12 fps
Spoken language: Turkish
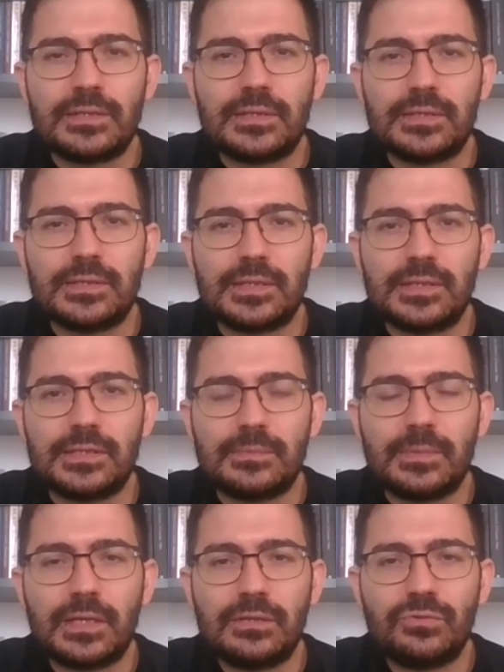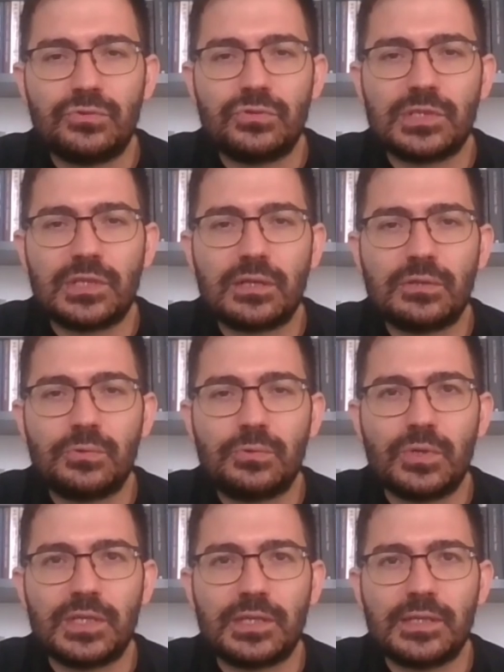yıllarından itibaren Türk Silahlı
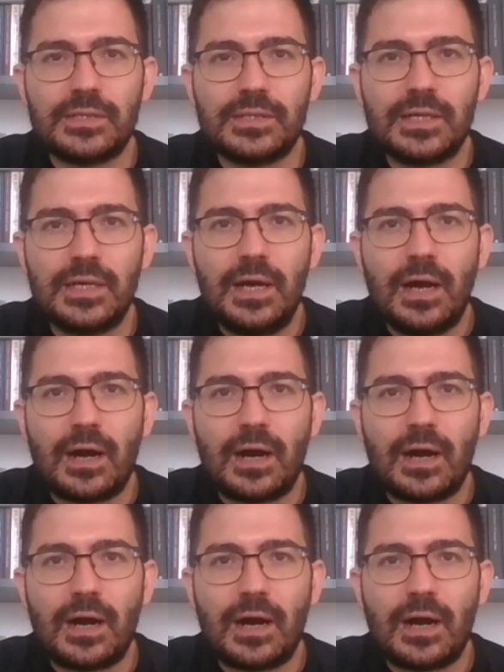Kuvvetleri'nde